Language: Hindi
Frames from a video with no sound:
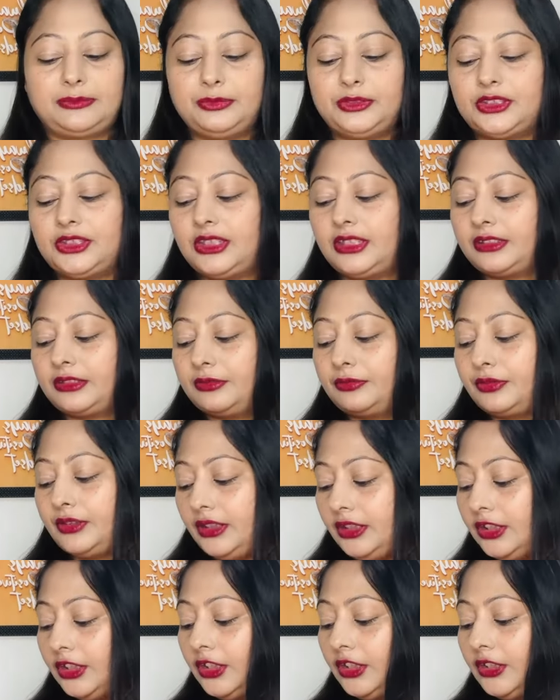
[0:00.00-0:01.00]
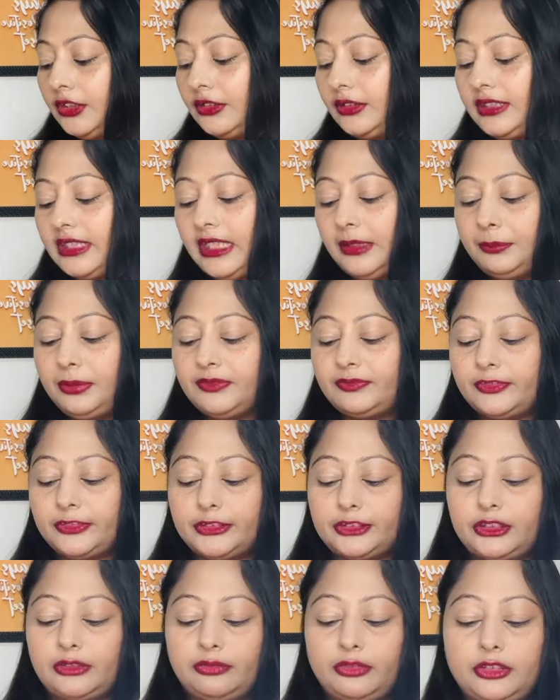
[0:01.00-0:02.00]
में शेयर करूँगी तो यहाँ पे
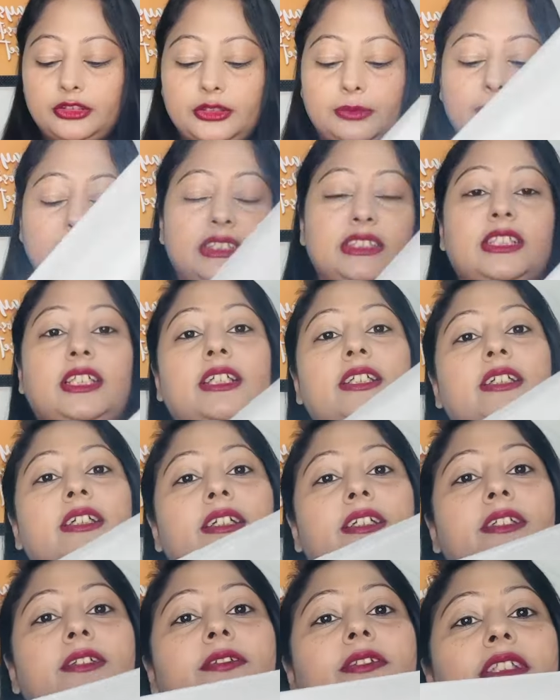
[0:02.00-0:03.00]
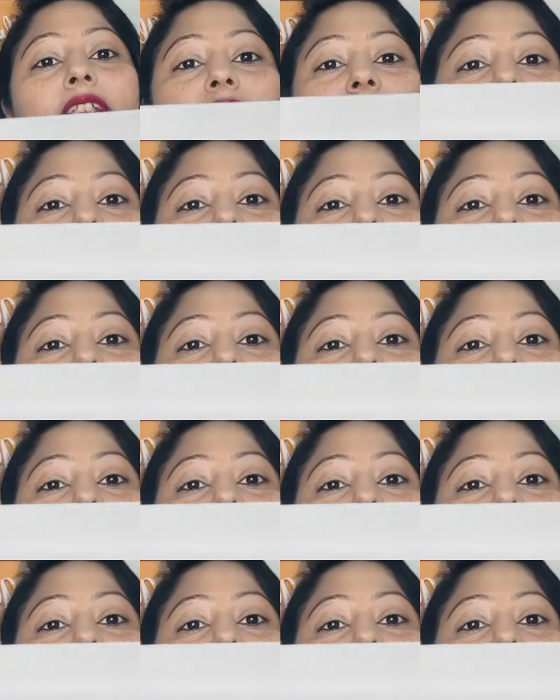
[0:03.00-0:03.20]
फर्स्ट ऑफ ऑल जो मैं शेयर कर रही हूँ ये